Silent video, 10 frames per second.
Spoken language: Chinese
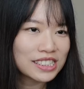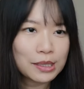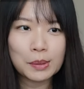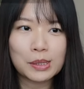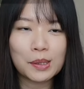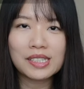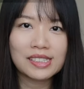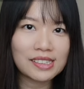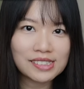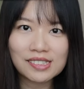叫美团，
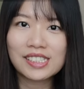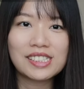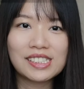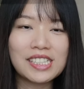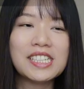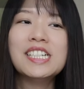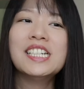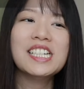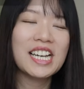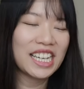你要叫滴滴。
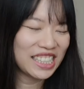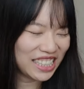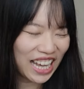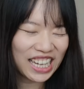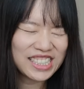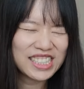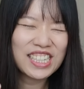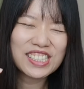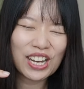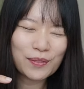你还是
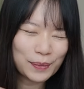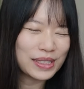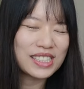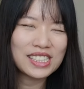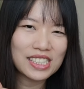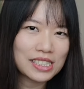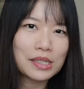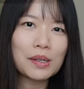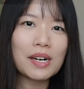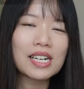要拿本地的
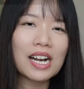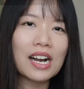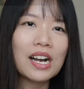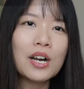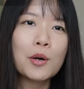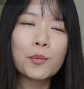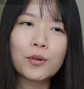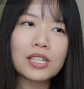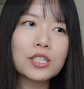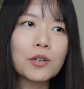电话卡，不
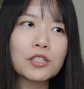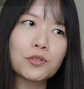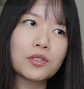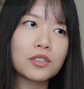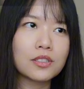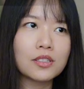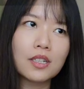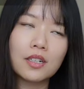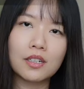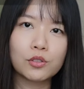然的话就是
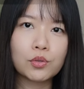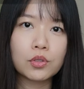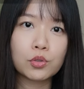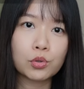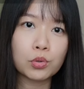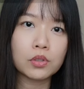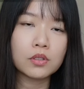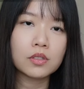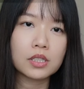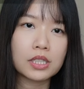就是纯
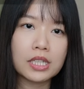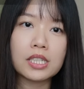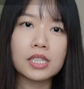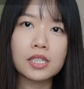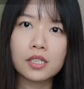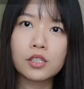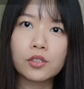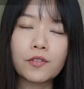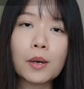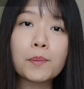给你
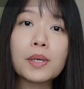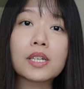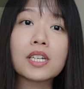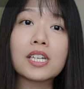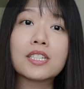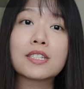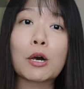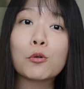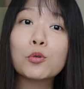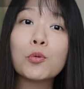方便，可以
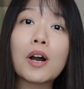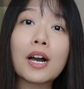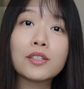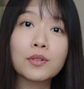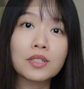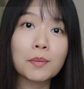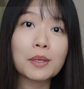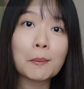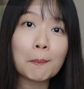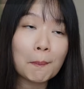找路啊，用这
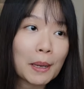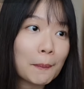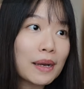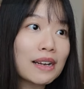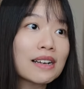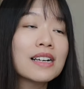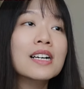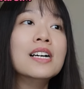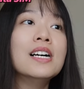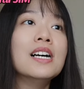边的 map
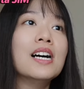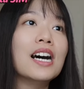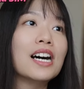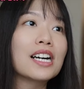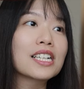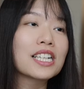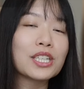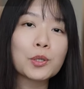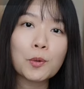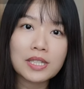啊，可
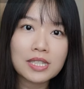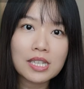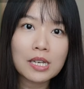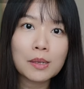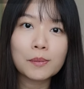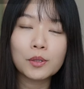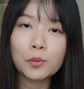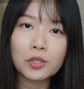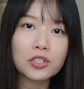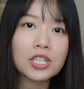以用 WhatsApp、
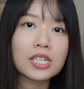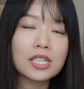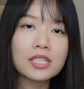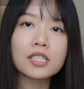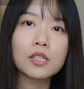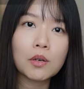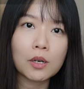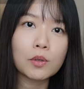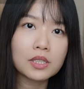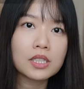用 WeChat 那些的
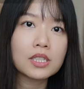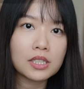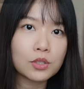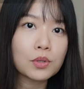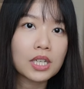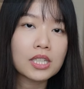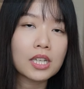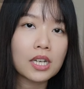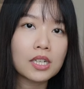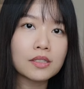话，我建议你就可以
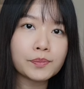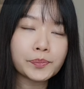拿